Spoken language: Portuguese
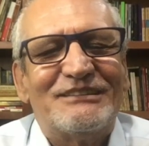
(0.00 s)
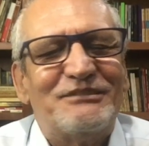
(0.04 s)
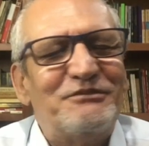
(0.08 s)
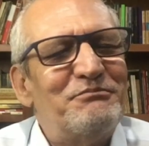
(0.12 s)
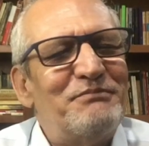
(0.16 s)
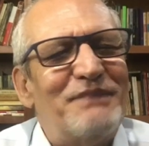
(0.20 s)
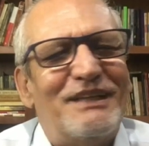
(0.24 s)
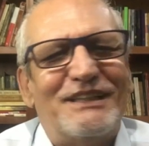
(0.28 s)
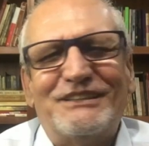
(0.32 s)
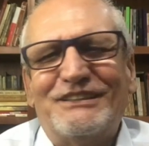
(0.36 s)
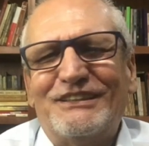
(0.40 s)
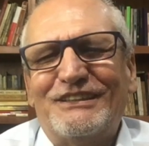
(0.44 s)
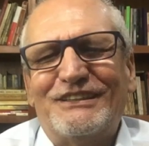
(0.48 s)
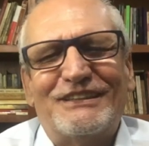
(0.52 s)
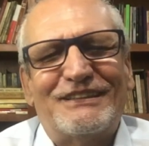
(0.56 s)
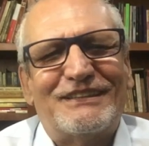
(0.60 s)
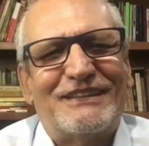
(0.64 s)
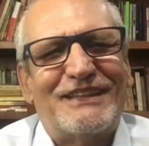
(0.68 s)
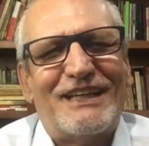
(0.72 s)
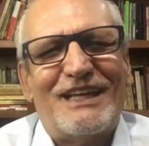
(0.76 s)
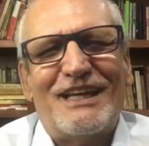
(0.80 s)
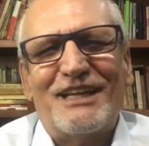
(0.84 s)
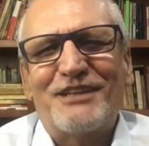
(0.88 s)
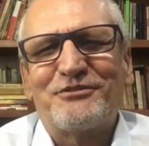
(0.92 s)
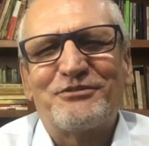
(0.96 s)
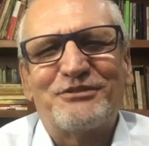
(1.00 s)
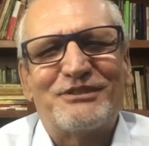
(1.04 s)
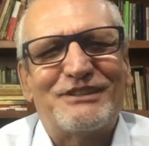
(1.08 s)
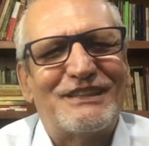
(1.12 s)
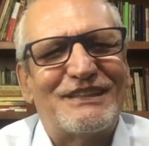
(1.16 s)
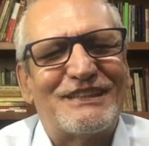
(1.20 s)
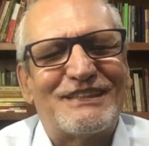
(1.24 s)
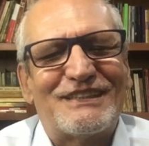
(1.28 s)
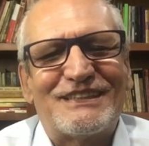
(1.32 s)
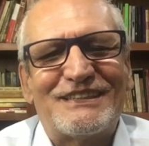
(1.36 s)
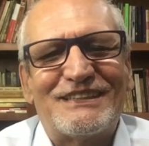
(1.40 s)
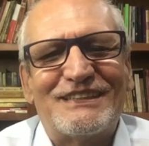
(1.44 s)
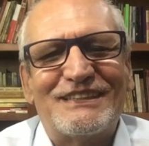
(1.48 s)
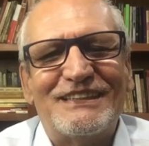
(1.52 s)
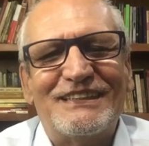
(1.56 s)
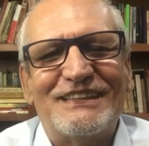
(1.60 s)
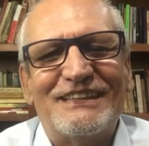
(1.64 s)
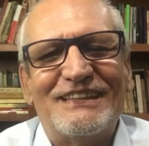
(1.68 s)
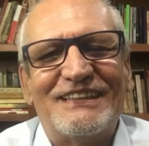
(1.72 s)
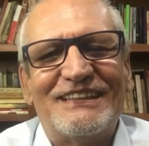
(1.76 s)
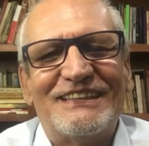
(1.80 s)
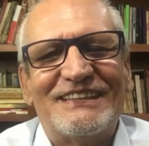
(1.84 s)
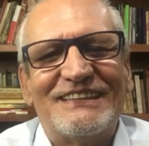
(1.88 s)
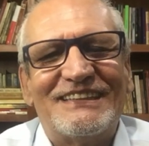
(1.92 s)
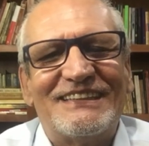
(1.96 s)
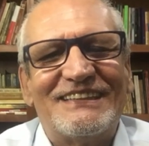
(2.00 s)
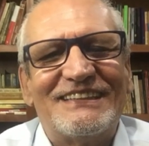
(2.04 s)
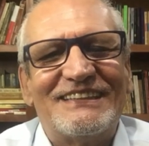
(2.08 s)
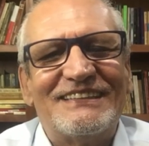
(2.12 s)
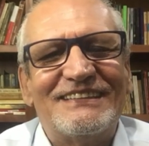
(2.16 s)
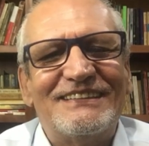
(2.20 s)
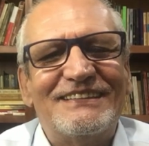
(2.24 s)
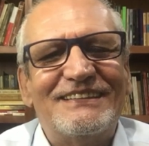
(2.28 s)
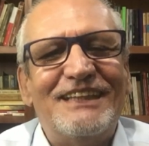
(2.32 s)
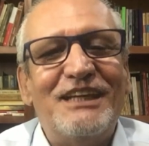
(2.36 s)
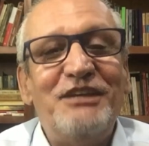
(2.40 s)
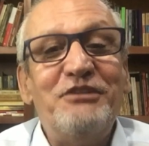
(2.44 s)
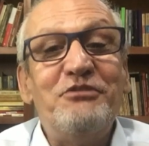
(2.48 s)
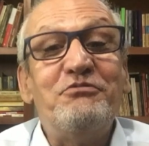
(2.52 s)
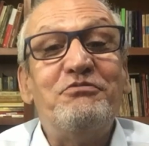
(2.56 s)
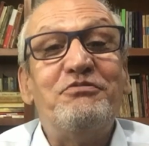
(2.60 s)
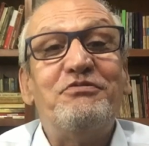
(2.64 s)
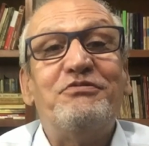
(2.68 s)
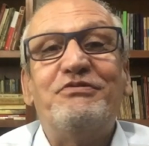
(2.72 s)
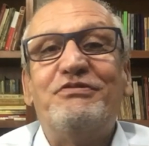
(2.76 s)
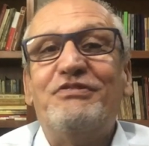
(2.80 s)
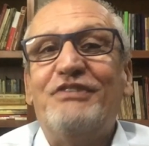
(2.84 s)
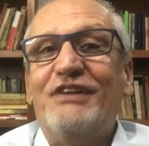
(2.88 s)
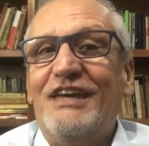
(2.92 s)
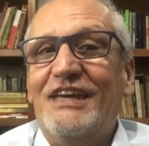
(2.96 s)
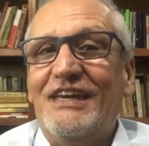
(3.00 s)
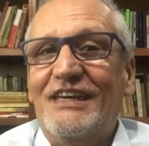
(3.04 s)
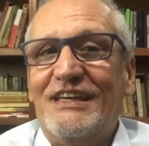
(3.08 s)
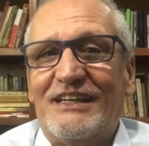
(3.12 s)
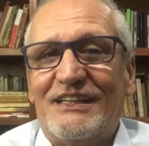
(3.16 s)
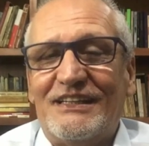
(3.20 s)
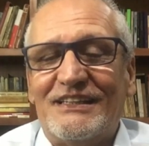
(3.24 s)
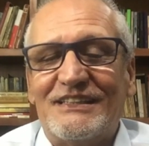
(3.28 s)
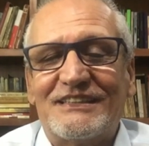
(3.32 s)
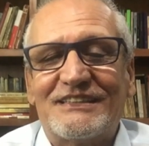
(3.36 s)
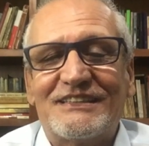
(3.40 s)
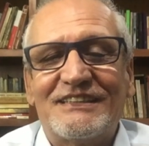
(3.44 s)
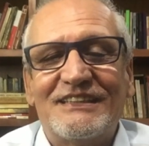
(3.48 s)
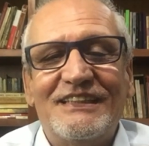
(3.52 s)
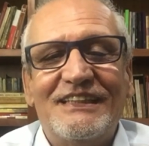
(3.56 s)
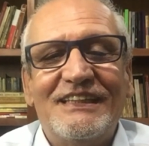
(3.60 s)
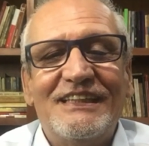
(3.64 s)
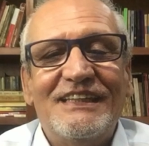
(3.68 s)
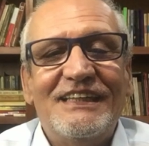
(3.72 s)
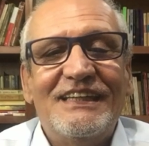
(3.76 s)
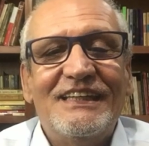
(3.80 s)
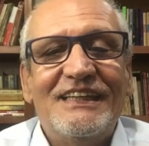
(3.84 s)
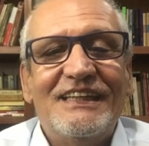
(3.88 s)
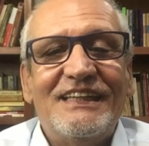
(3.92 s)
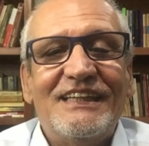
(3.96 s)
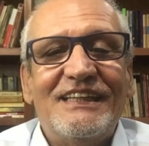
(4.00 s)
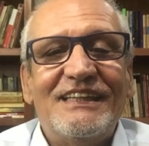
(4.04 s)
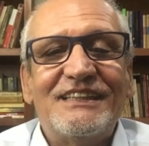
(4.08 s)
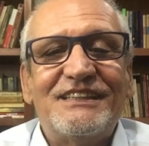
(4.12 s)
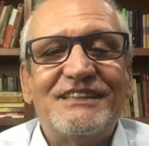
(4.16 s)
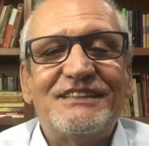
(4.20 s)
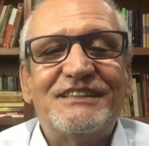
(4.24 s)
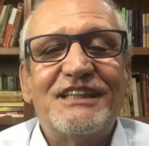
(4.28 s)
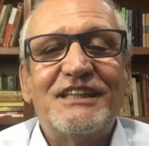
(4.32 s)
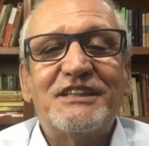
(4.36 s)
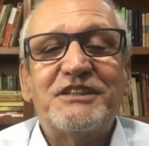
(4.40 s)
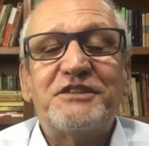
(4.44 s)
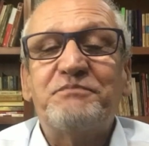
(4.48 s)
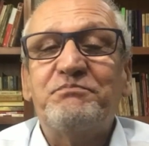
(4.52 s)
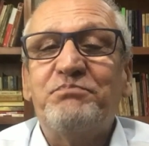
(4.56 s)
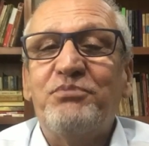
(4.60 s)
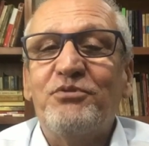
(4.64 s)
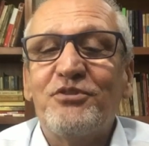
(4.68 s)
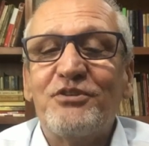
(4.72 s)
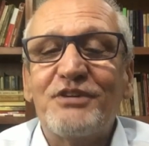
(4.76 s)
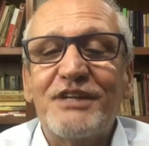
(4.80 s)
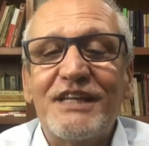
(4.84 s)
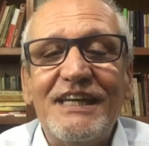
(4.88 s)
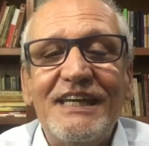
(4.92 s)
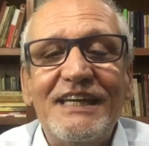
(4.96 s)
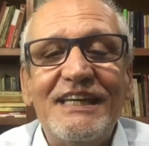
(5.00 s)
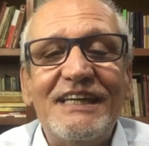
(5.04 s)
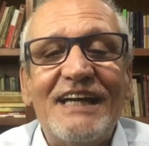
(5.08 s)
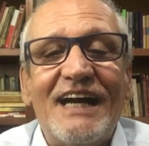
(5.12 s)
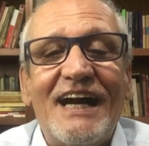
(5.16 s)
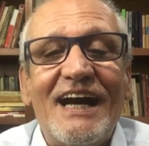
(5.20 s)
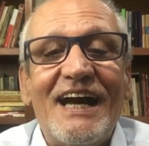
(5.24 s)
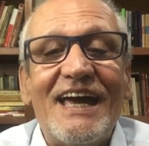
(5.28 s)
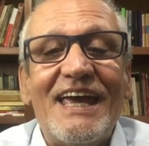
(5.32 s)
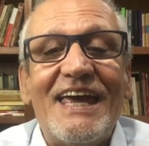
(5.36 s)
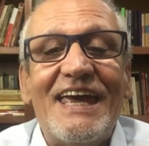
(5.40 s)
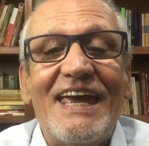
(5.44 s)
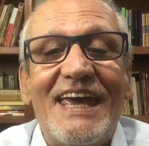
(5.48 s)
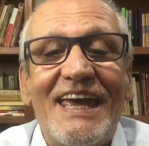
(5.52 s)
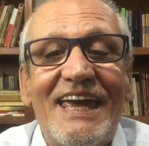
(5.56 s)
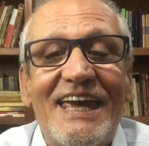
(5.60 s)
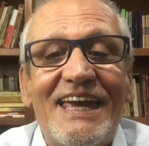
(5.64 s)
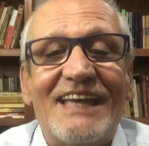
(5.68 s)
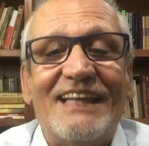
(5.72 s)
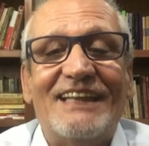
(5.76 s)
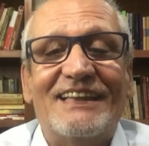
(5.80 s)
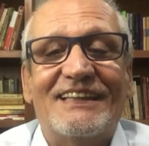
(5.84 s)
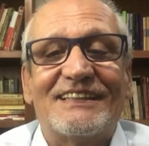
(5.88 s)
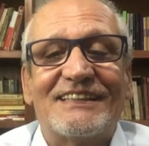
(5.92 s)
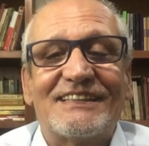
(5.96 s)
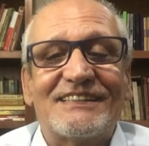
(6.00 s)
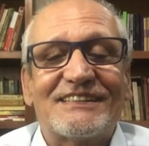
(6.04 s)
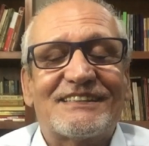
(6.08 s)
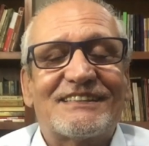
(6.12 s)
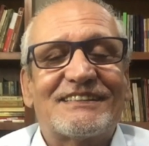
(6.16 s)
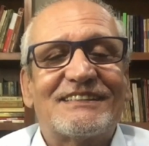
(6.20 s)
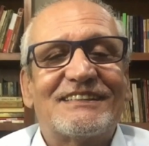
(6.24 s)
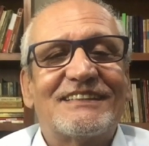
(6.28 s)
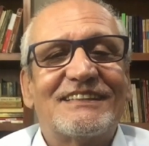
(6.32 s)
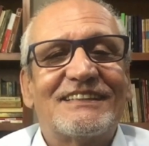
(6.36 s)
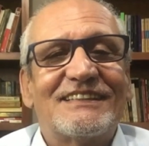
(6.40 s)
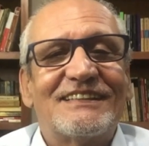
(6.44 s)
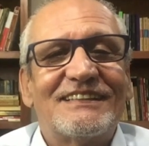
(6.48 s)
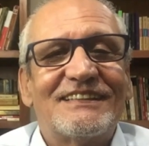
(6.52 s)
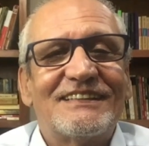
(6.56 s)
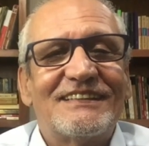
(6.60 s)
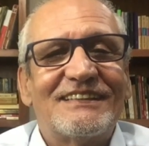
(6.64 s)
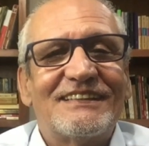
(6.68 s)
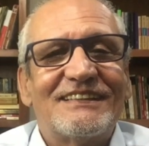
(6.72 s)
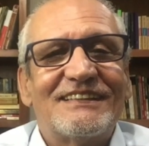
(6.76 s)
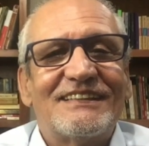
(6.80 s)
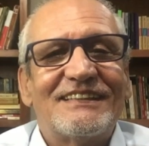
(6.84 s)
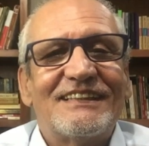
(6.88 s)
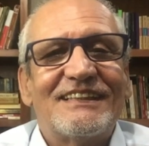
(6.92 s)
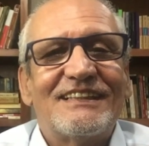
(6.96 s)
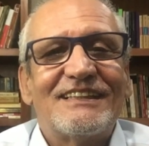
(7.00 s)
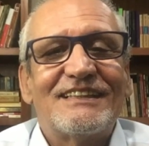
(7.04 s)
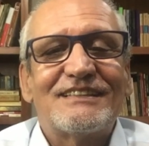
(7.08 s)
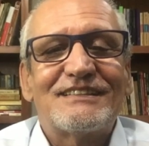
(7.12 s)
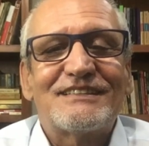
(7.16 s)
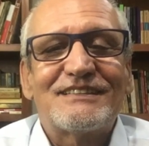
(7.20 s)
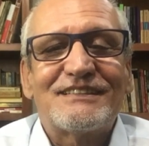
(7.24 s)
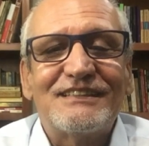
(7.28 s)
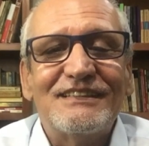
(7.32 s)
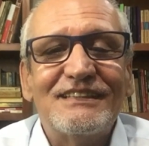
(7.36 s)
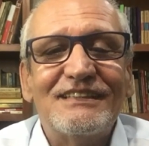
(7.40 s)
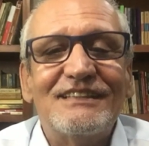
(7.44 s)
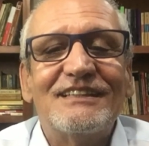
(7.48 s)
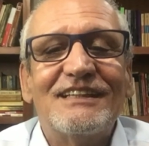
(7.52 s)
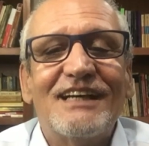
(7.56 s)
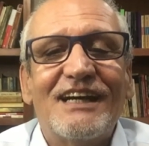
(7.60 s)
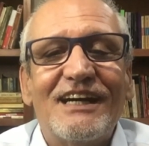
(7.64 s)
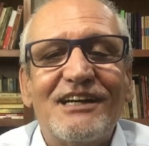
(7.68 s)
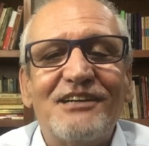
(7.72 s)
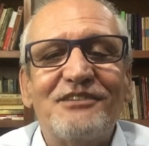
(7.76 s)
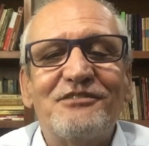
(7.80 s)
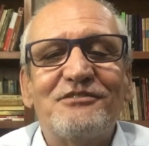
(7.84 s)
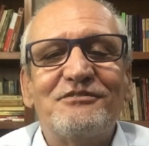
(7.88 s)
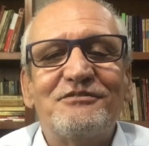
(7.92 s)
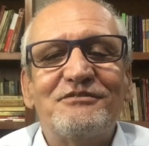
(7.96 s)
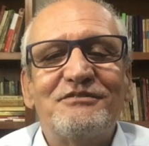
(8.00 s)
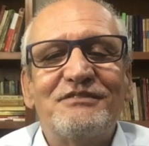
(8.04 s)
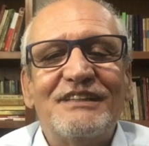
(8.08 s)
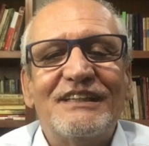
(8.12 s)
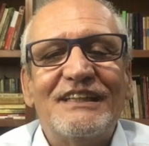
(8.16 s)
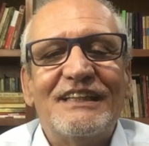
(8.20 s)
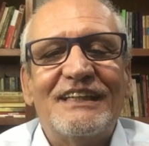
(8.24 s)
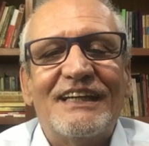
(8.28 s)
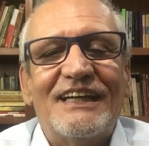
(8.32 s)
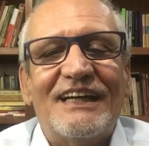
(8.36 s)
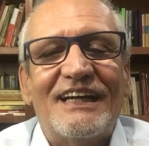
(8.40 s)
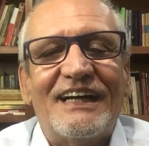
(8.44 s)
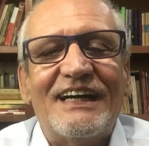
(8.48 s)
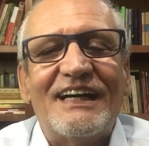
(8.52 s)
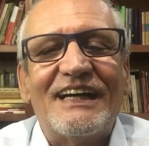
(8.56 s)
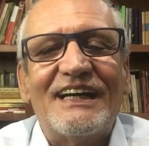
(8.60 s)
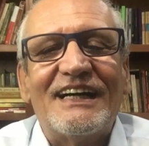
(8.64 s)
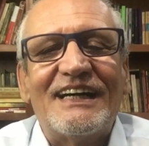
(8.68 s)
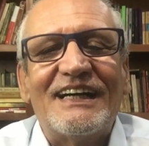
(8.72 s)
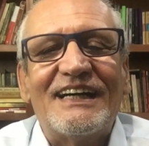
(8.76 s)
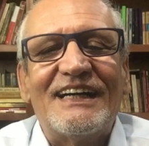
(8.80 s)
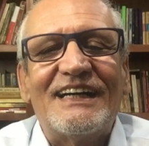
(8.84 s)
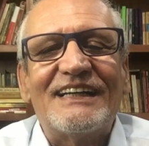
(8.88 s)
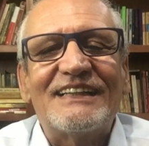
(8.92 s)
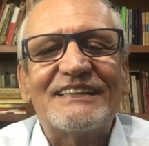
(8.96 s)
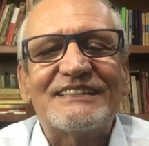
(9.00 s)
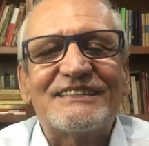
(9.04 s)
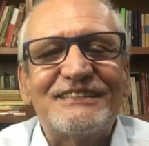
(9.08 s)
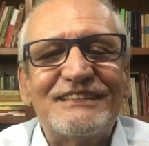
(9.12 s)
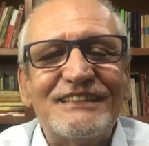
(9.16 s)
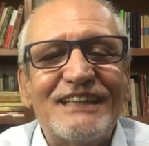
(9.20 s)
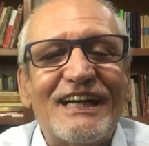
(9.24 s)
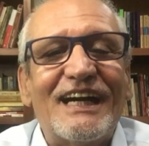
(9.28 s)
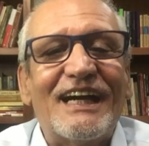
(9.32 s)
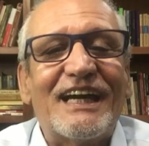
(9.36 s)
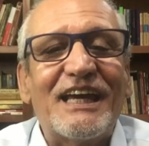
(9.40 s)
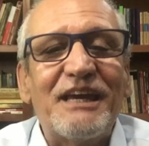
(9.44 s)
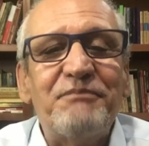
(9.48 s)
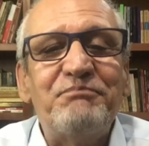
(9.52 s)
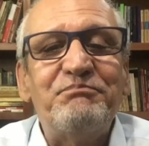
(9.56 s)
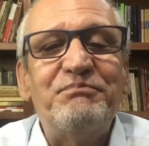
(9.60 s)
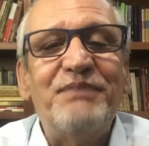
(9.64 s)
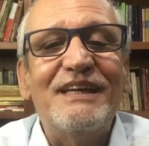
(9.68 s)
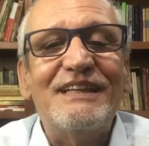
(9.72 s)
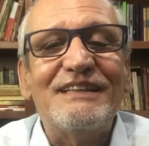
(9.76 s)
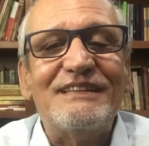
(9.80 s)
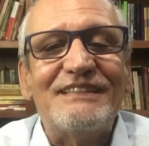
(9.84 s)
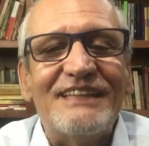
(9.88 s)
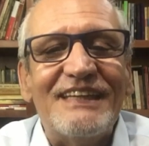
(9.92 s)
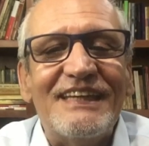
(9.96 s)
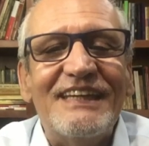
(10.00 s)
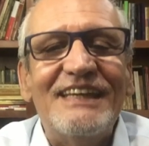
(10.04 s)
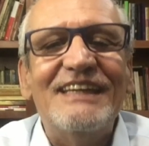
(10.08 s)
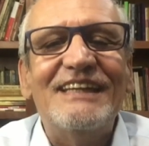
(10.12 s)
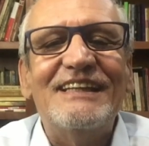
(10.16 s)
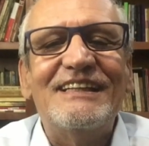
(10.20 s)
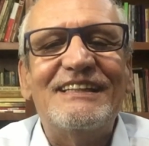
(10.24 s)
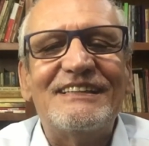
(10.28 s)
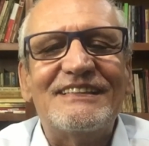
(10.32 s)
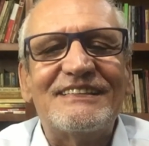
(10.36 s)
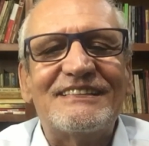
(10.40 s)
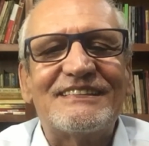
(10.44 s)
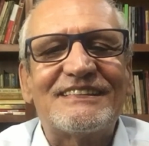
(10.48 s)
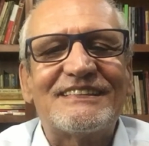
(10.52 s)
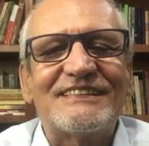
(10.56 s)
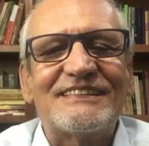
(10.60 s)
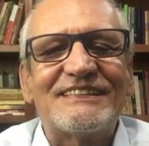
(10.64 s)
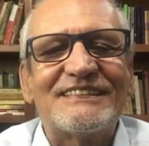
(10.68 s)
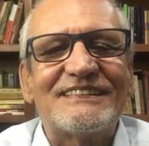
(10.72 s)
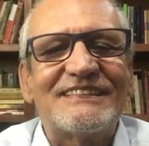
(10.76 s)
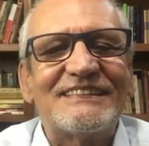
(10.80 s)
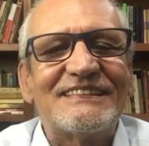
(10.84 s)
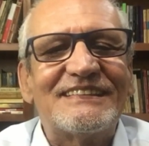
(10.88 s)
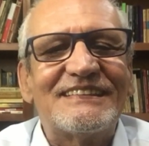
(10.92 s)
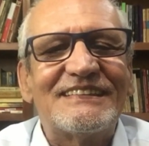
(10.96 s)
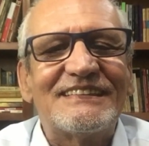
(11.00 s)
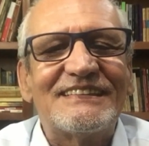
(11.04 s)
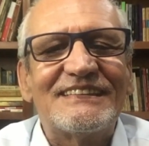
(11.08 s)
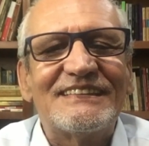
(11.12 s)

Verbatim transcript: O magistrado disse: Tenho feras e te exporei a elas, se não a te arrependeres.